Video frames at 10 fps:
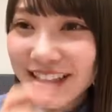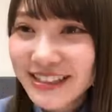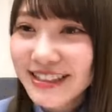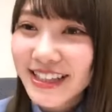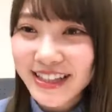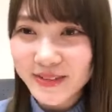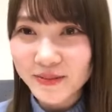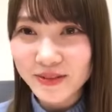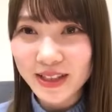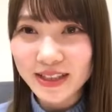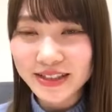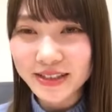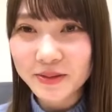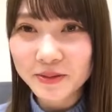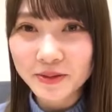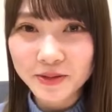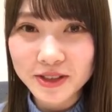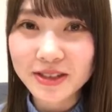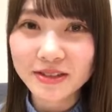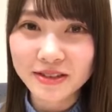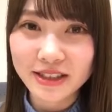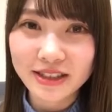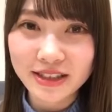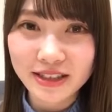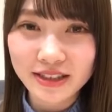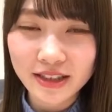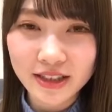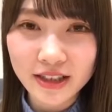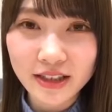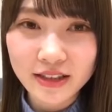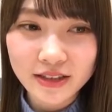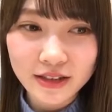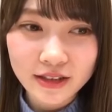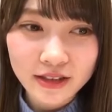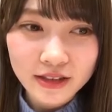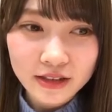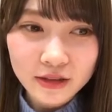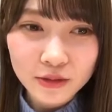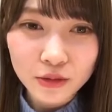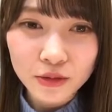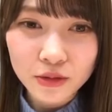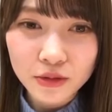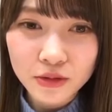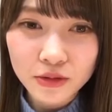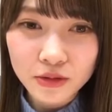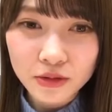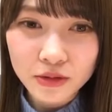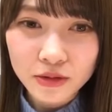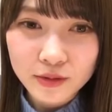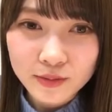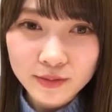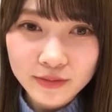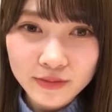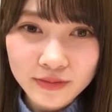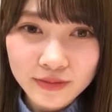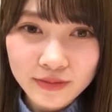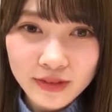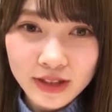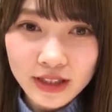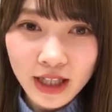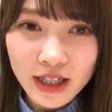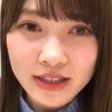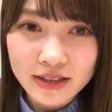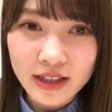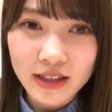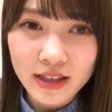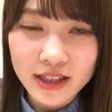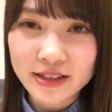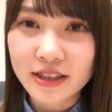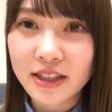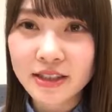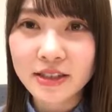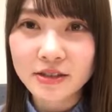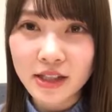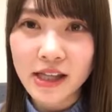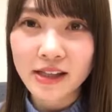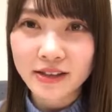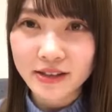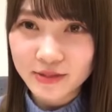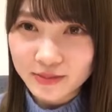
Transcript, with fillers: 男性男性ももちろん嬉しい。なんかこう、なんかさ恥ずかしいよね。